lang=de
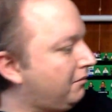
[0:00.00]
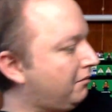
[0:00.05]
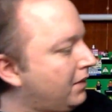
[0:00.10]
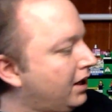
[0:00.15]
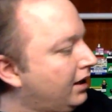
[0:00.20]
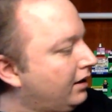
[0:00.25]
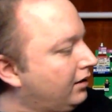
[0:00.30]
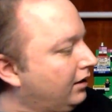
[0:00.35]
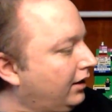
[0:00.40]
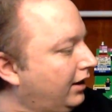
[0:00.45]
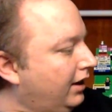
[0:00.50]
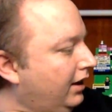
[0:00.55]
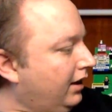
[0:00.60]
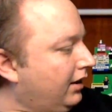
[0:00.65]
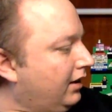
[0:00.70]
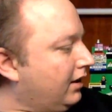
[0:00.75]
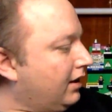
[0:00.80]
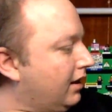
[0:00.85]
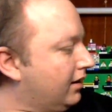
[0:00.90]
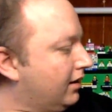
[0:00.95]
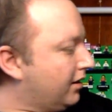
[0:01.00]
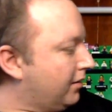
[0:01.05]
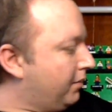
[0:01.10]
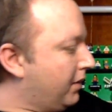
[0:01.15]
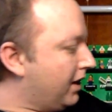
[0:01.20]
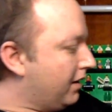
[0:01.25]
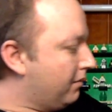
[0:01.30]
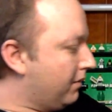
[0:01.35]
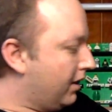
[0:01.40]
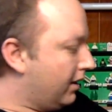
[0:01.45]
Michael Keaton als
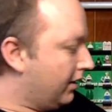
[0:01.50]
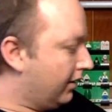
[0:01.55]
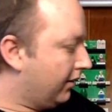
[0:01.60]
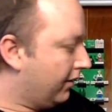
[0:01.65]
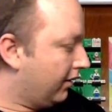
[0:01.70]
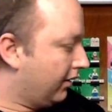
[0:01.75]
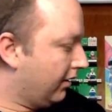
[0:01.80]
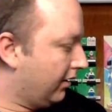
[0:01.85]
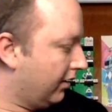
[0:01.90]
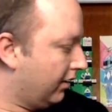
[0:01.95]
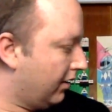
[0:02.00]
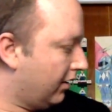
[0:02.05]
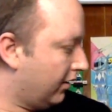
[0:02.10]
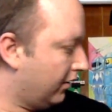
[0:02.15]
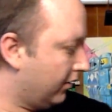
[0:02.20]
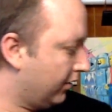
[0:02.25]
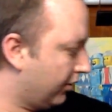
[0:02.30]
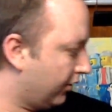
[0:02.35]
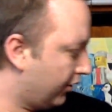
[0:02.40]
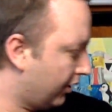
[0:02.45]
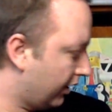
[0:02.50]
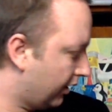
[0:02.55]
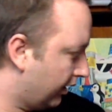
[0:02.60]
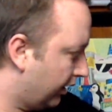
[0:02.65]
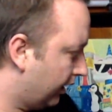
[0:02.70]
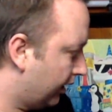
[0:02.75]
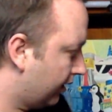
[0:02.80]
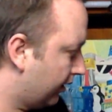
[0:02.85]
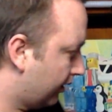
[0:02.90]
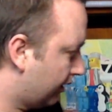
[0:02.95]
Batman, genau, und Jack
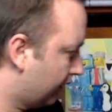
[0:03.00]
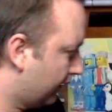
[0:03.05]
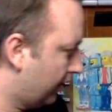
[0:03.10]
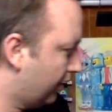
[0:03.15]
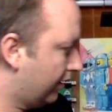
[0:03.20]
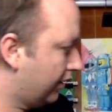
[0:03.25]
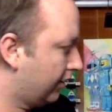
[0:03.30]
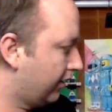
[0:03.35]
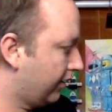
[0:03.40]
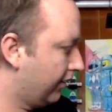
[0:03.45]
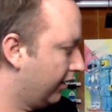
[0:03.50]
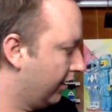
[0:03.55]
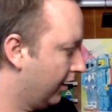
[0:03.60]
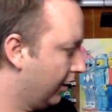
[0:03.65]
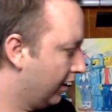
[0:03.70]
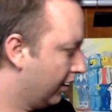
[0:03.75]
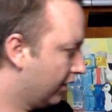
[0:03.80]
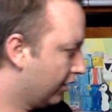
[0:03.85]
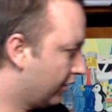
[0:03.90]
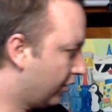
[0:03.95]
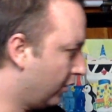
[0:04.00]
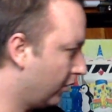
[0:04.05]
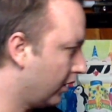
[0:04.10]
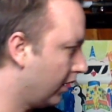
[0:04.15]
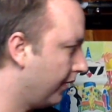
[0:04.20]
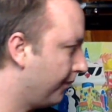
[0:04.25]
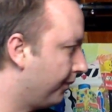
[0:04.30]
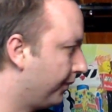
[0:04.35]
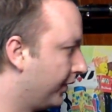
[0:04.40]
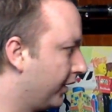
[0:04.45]
Nicholson als
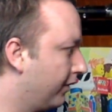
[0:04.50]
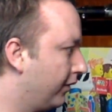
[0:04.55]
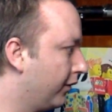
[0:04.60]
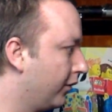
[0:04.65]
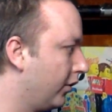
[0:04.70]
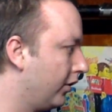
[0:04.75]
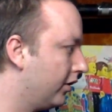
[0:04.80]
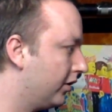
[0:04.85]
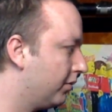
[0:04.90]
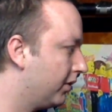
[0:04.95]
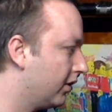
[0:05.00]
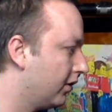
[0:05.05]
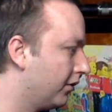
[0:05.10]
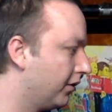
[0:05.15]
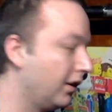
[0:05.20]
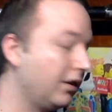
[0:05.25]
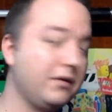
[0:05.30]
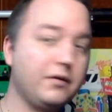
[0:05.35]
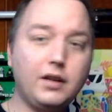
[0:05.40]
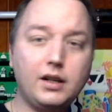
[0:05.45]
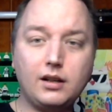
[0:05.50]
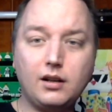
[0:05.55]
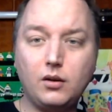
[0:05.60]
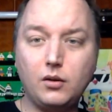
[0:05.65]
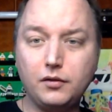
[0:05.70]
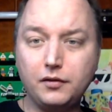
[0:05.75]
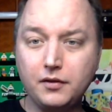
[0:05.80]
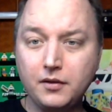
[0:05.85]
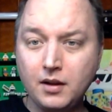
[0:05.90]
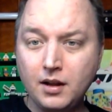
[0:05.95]
Joker. Freue ich mich auf jeden Fall
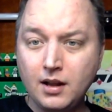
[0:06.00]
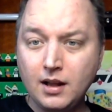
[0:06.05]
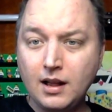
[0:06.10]
drauf.